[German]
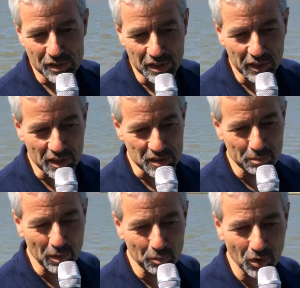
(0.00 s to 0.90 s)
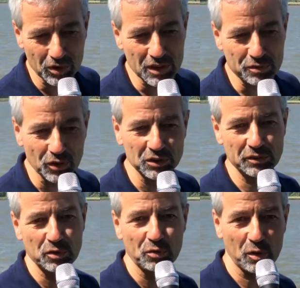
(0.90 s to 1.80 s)
wir sind hier jetzt am, an Bord des
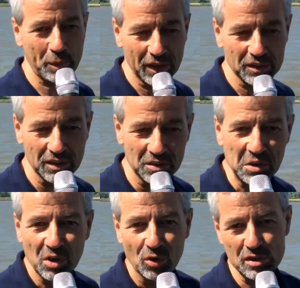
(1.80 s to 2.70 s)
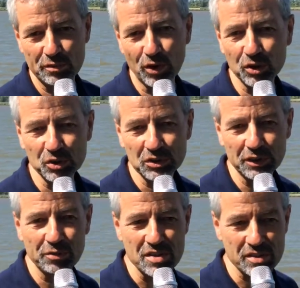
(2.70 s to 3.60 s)
Forschungsschiffs Ludwig Prantl. Unser
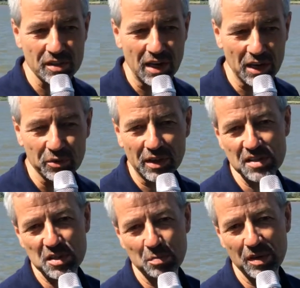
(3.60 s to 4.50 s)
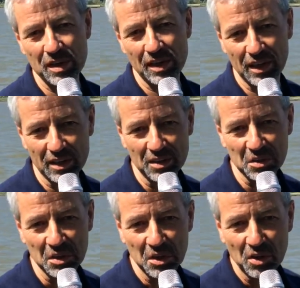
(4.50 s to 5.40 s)
Forschungsschiff ist 31 Meter
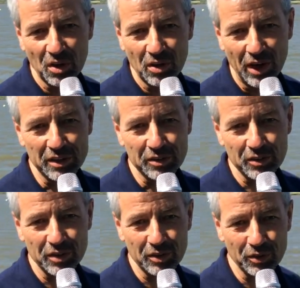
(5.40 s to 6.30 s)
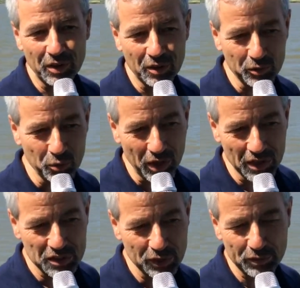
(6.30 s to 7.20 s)
lang, hat nur
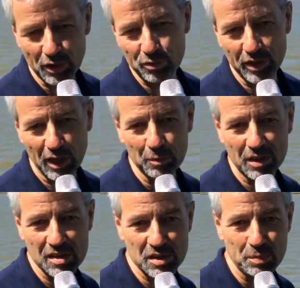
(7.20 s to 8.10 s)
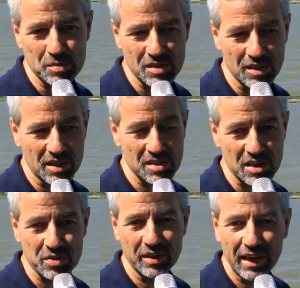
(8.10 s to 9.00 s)
einen Tiefgang von 1,70 Meter, ist
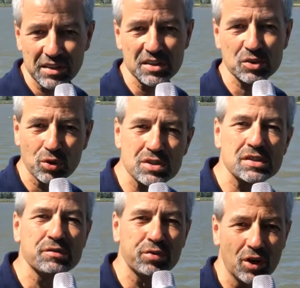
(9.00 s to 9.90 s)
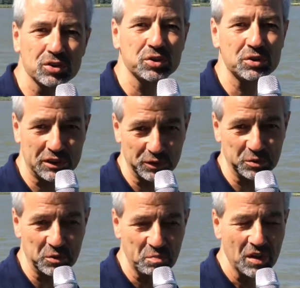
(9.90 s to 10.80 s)
also ein echtes
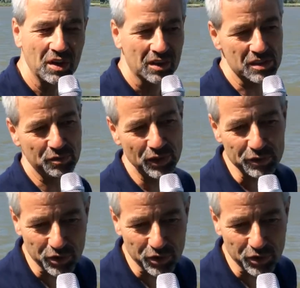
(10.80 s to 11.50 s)
Küstenforschungsschiff. Das hat viele